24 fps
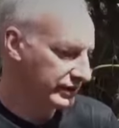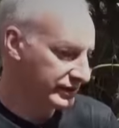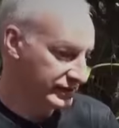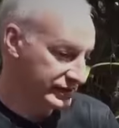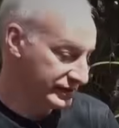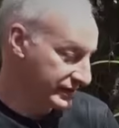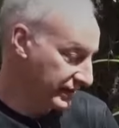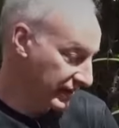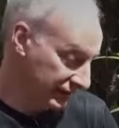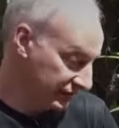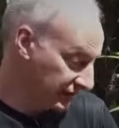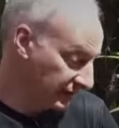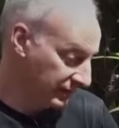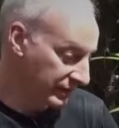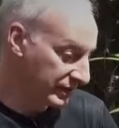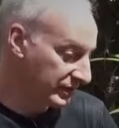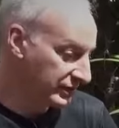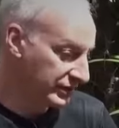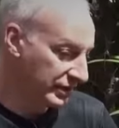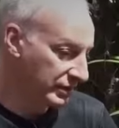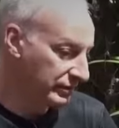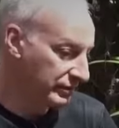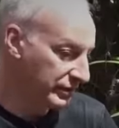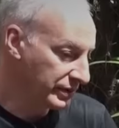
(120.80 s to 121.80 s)
es
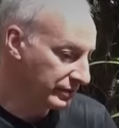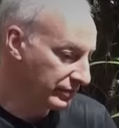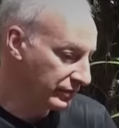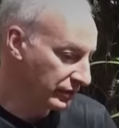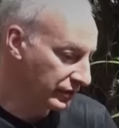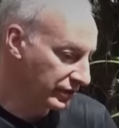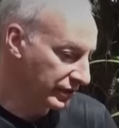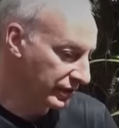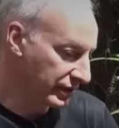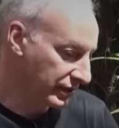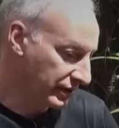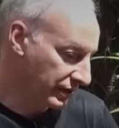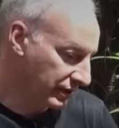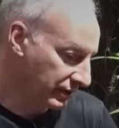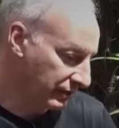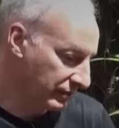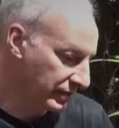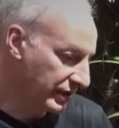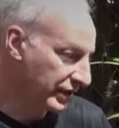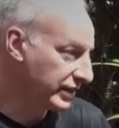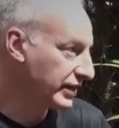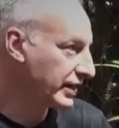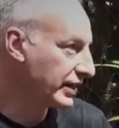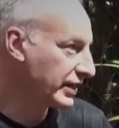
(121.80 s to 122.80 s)
exactamente el mismo que
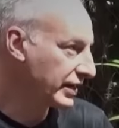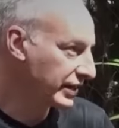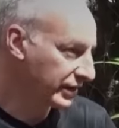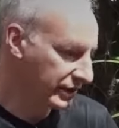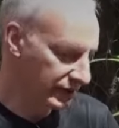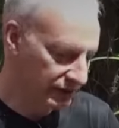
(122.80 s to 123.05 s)
viene a la